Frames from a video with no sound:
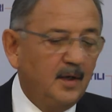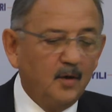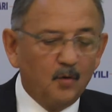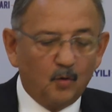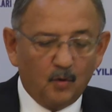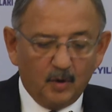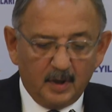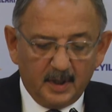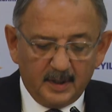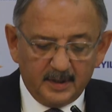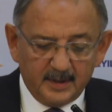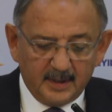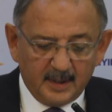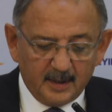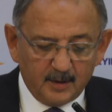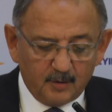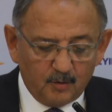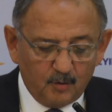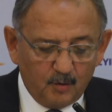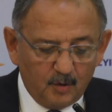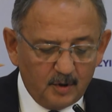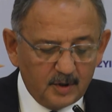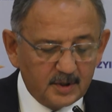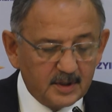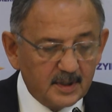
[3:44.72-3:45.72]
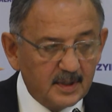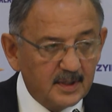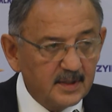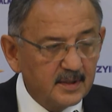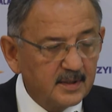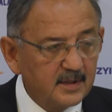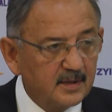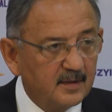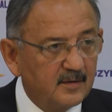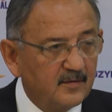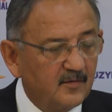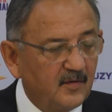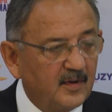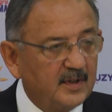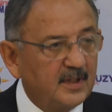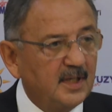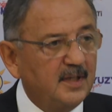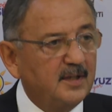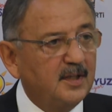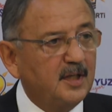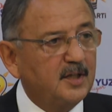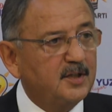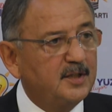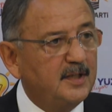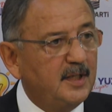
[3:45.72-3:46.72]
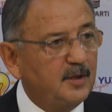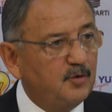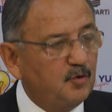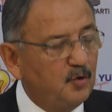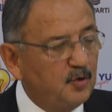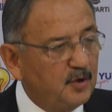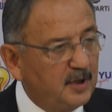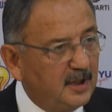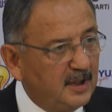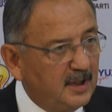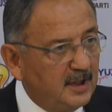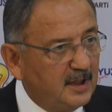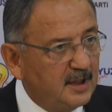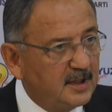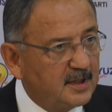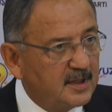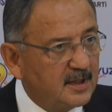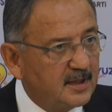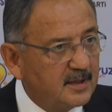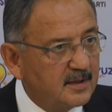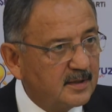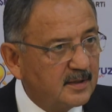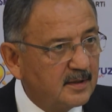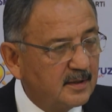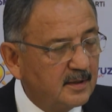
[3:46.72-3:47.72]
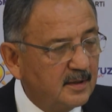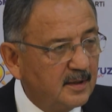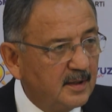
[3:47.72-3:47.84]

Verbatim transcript: Olanları göreceğiz. Vatandaş ne diyor dinleyeceğiz.